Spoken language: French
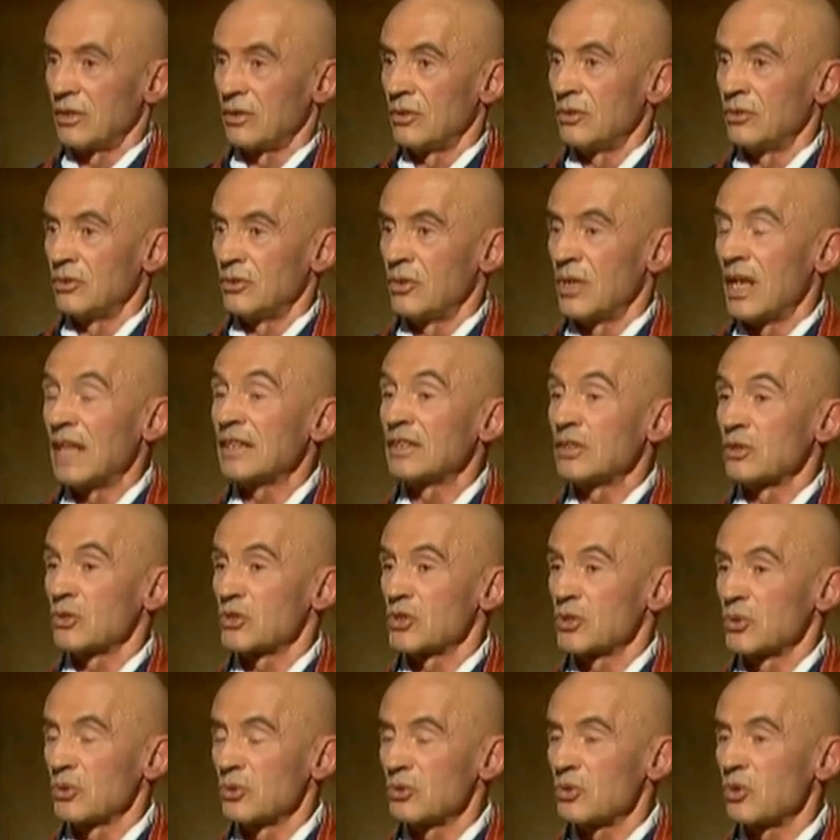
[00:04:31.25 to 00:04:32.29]
de
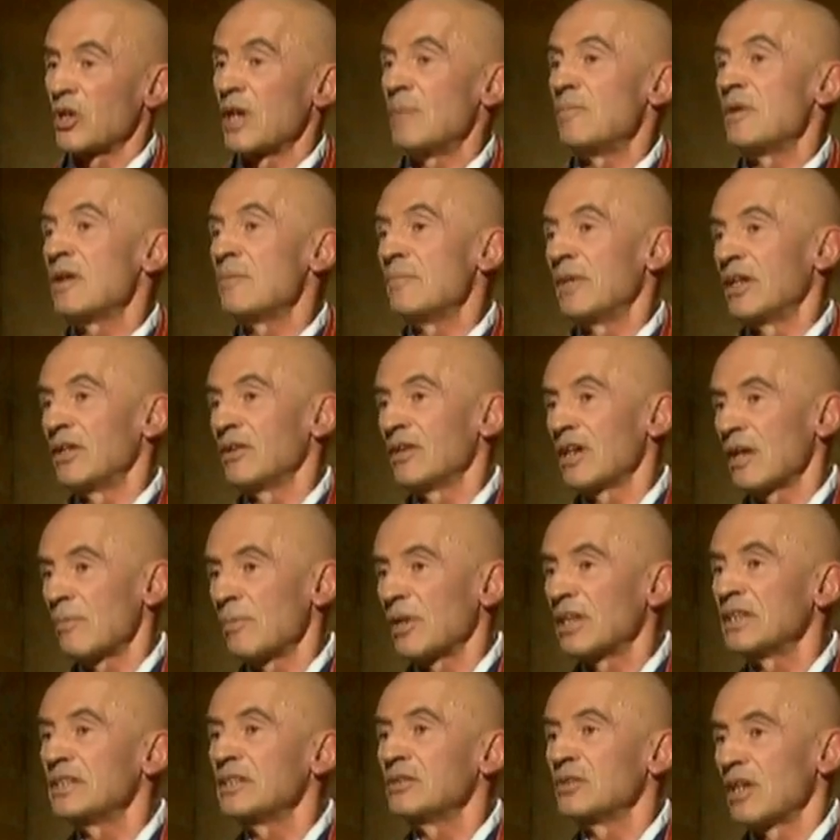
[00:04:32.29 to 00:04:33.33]
l'attention, qu'on appelle maintenant la
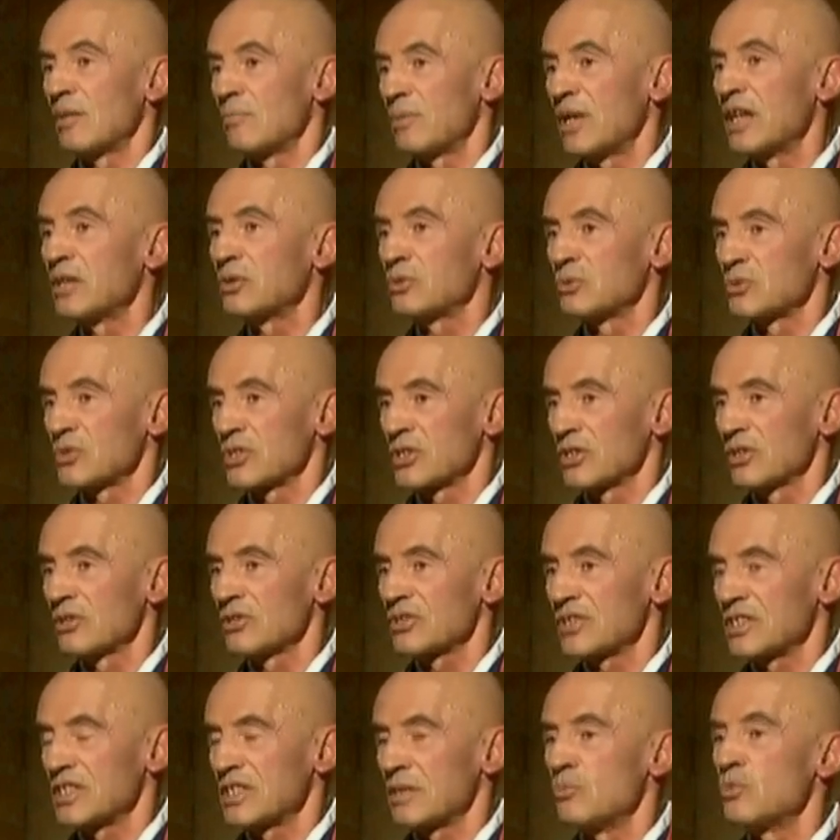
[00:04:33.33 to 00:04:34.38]
pratique de la pleine
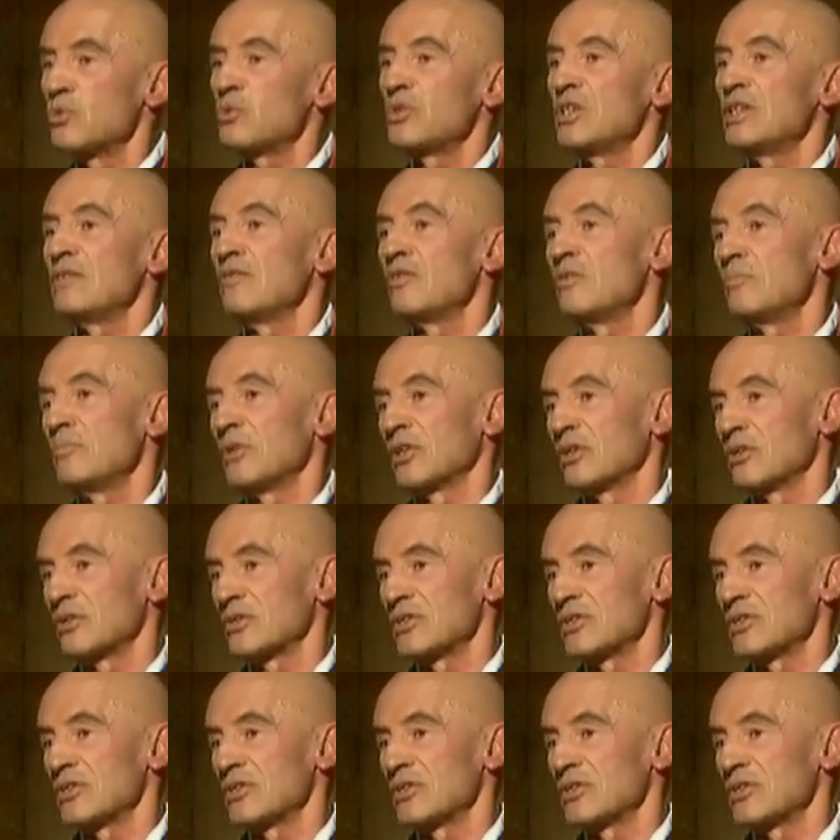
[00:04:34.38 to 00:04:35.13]
conscience, qui s'est beaucoup développée en